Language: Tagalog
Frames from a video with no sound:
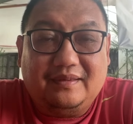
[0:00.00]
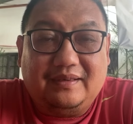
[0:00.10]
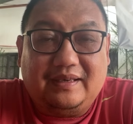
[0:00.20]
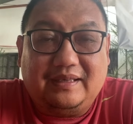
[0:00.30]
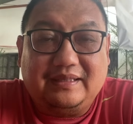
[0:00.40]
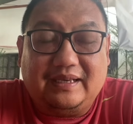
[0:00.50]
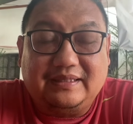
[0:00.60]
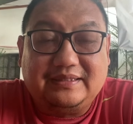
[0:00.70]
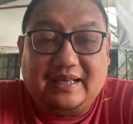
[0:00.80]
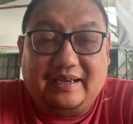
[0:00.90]

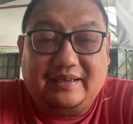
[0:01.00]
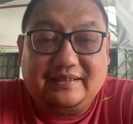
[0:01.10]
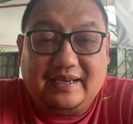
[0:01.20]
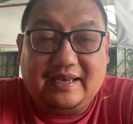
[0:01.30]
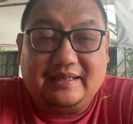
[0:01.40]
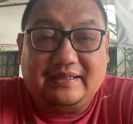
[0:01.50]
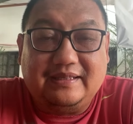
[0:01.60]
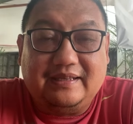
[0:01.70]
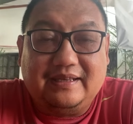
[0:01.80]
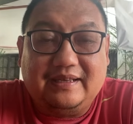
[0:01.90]
Kita-kits tayo dyan,
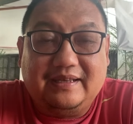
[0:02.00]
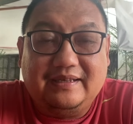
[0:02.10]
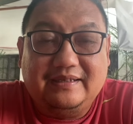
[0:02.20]
ha? Ah.